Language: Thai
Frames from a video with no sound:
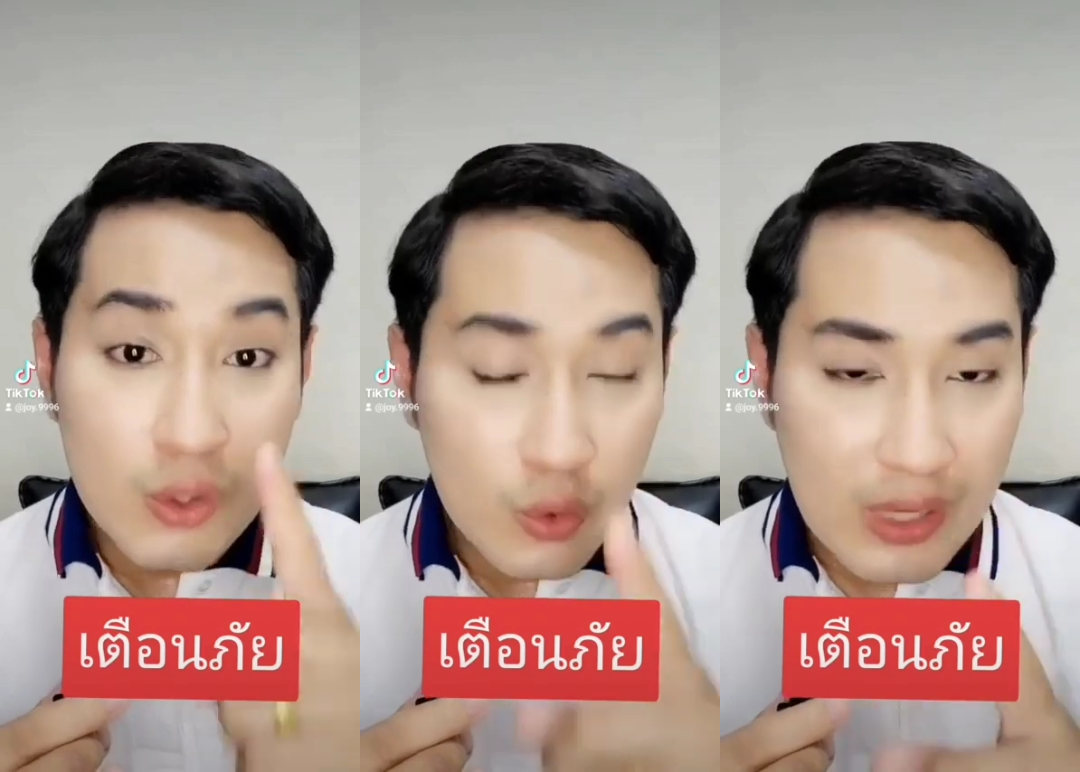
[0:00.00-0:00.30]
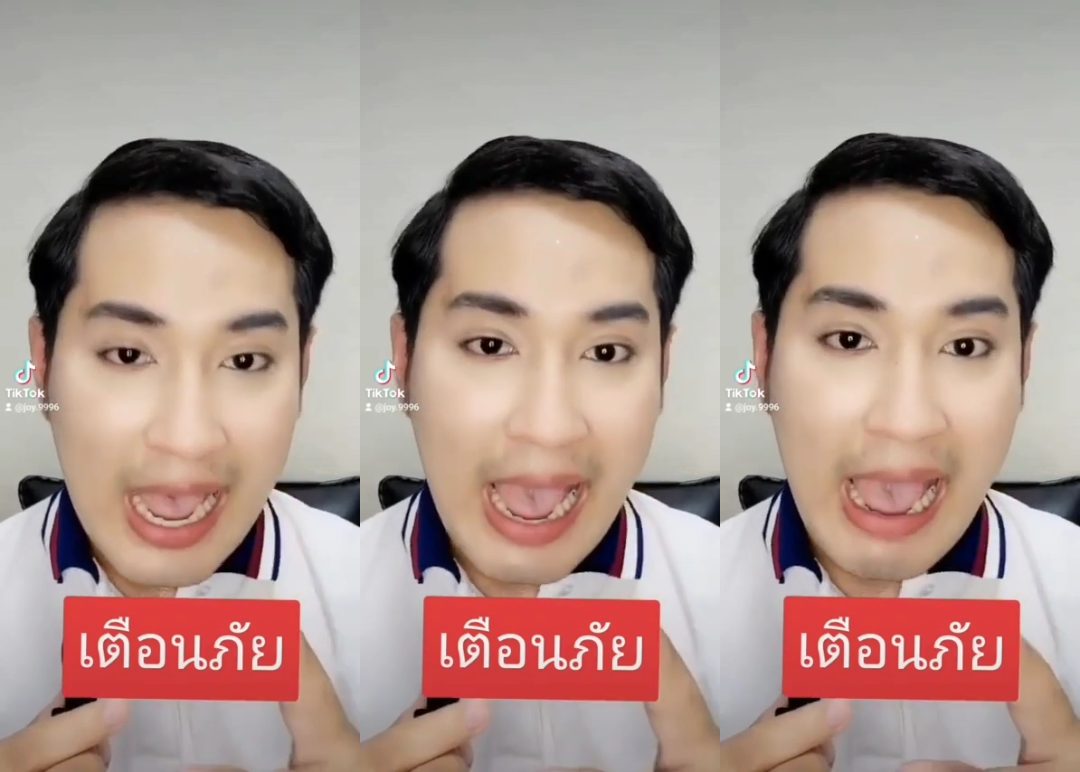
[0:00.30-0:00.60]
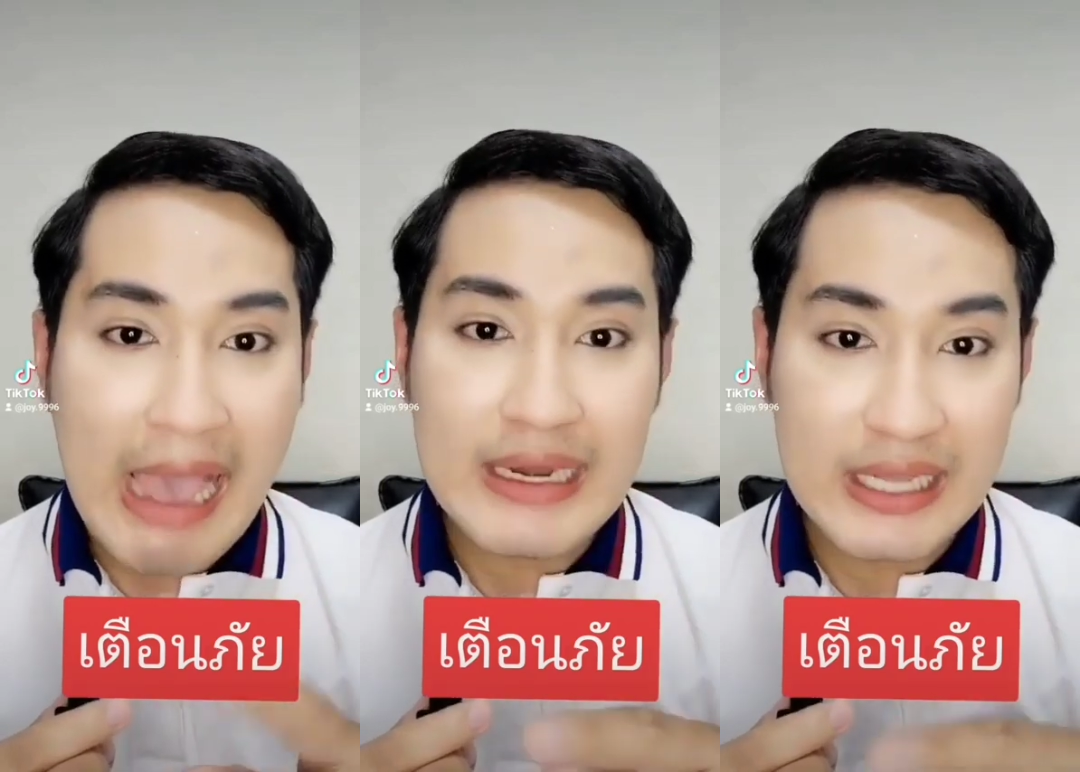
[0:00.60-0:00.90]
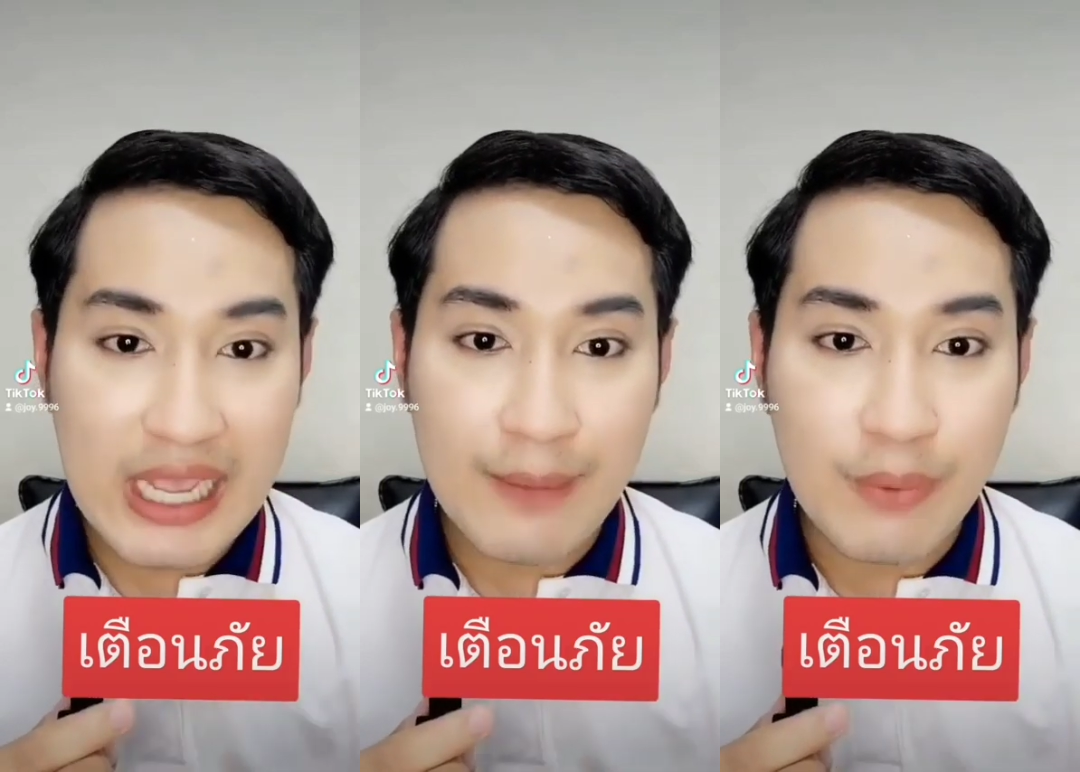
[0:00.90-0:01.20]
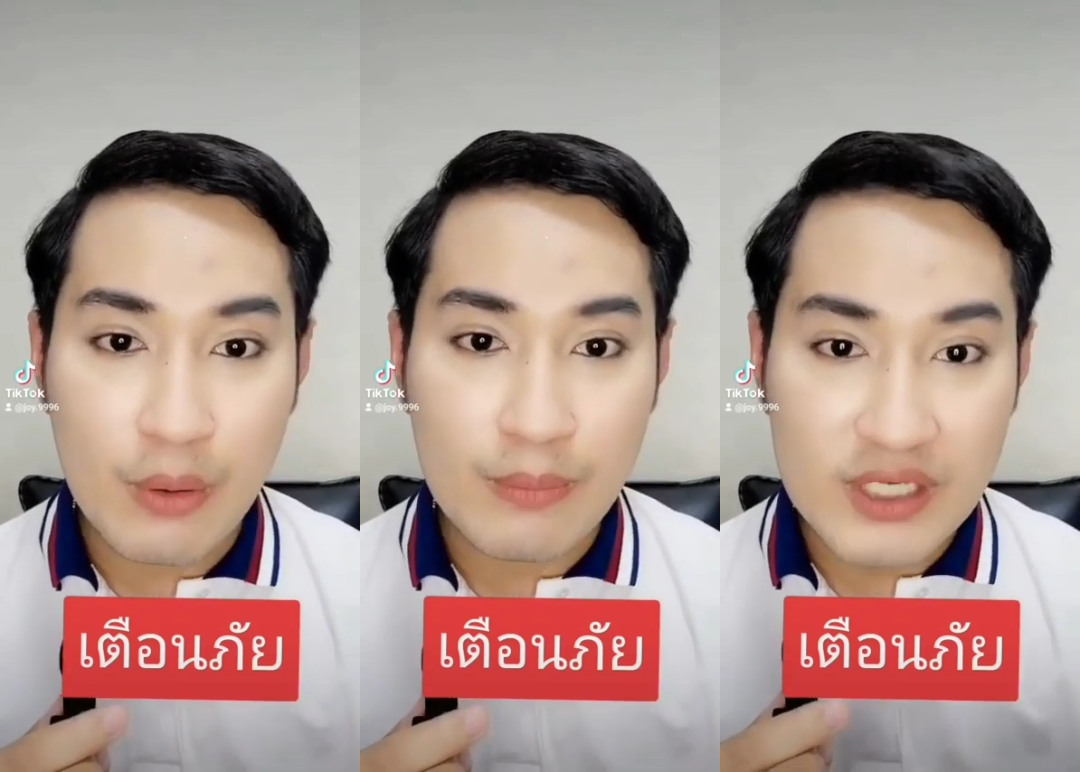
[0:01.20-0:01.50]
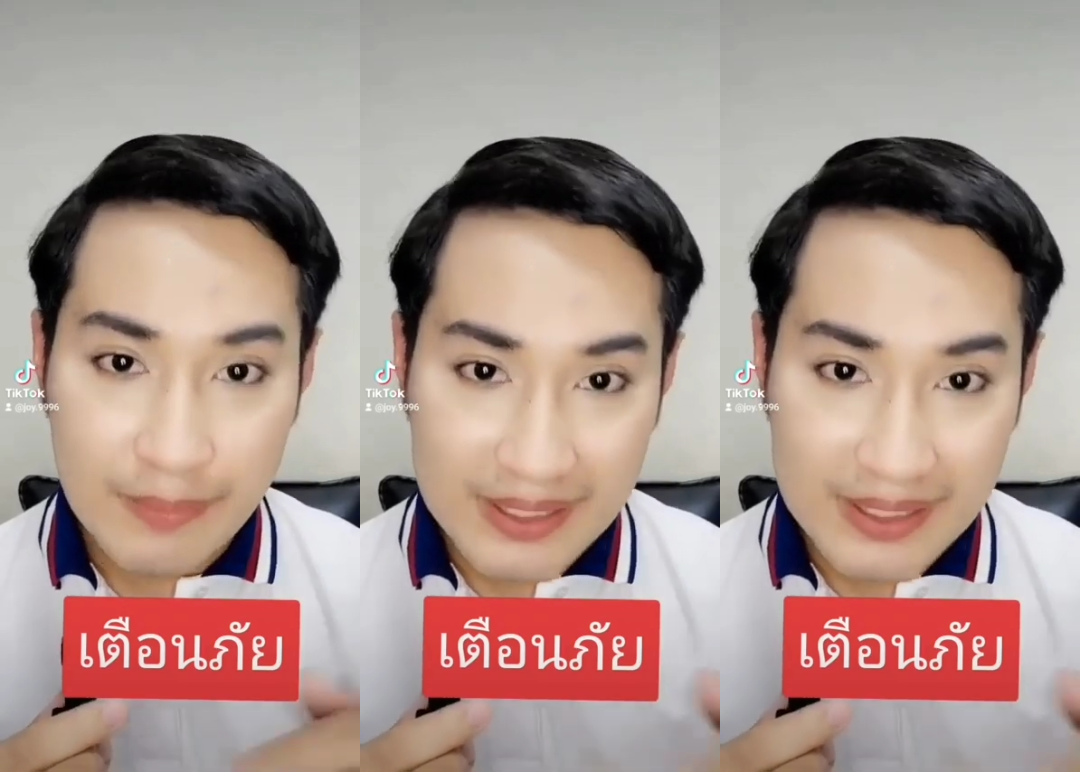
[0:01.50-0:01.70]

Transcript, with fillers: ลูกค้านะครับผมหรือ